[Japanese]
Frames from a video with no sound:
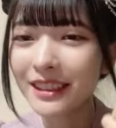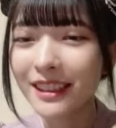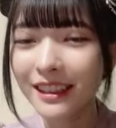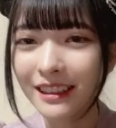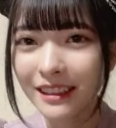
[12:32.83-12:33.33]
でな
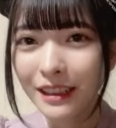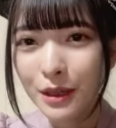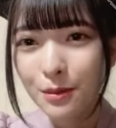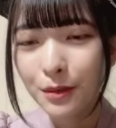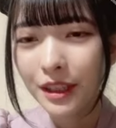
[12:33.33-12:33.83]
んか
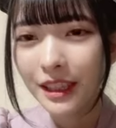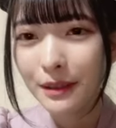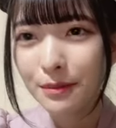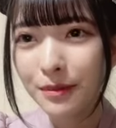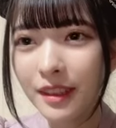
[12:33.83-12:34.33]
もう一
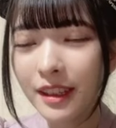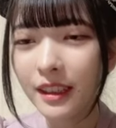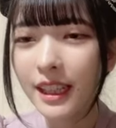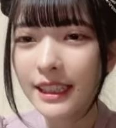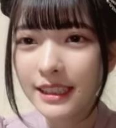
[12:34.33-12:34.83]
回なんか
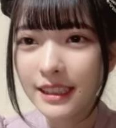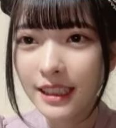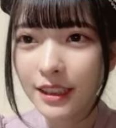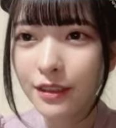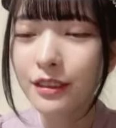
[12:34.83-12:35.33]
配信
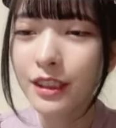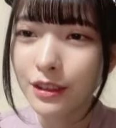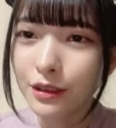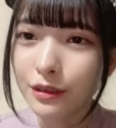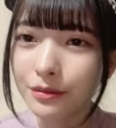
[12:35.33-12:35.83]
されるんで
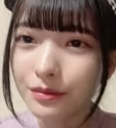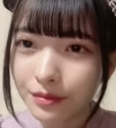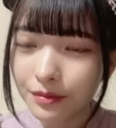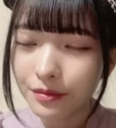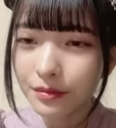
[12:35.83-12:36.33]
すよ
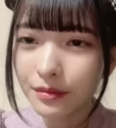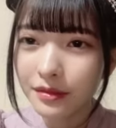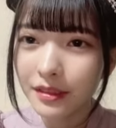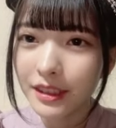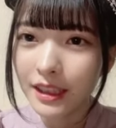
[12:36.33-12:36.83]

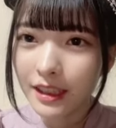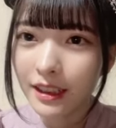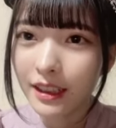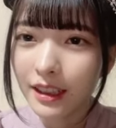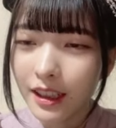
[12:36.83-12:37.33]
だか
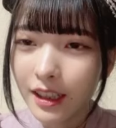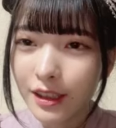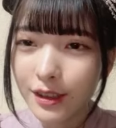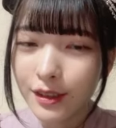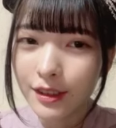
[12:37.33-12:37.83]
ら
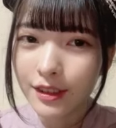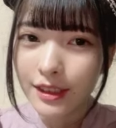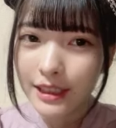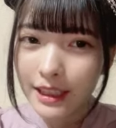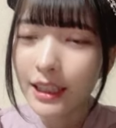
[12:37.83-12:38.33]
その好
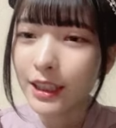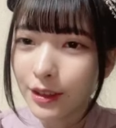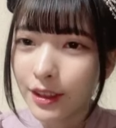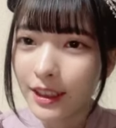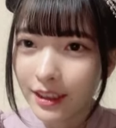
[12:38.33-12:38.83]
きな
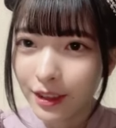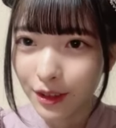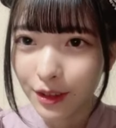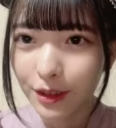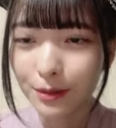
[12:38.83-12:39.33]
人がいるこ
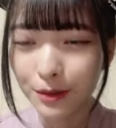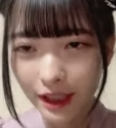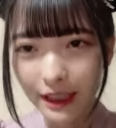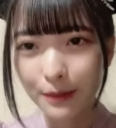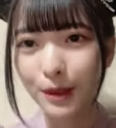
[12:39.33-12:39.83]
とをもう一
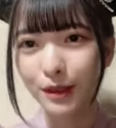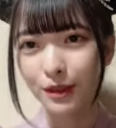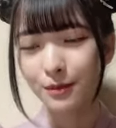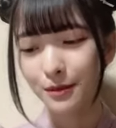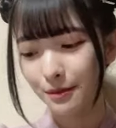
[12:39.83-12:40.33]
回見よう
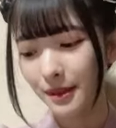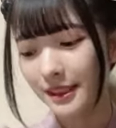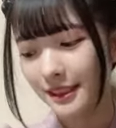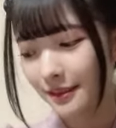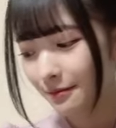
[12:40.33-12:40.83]
と思いま
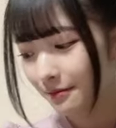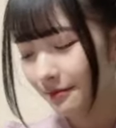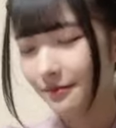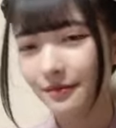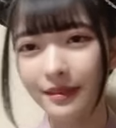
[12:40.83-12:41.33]
す
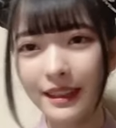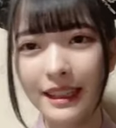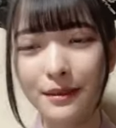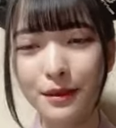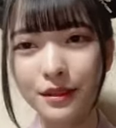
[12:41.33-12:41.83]

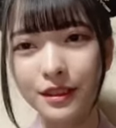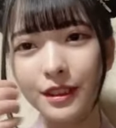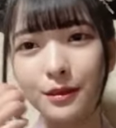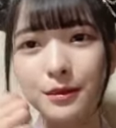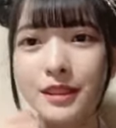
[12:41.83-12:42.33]
え本当
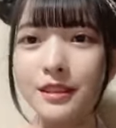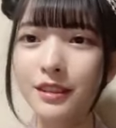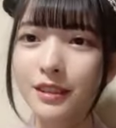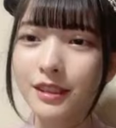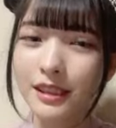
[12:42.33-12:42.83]
に面白
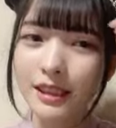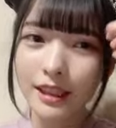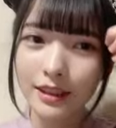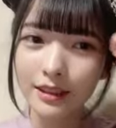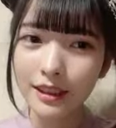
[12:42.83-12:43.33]
いよ好きな
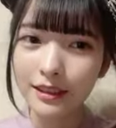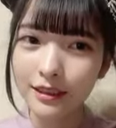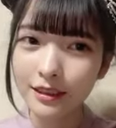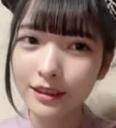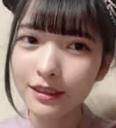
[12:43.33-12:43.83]
人がいる
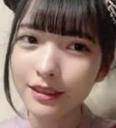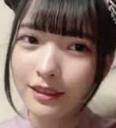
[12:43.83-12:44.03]
こと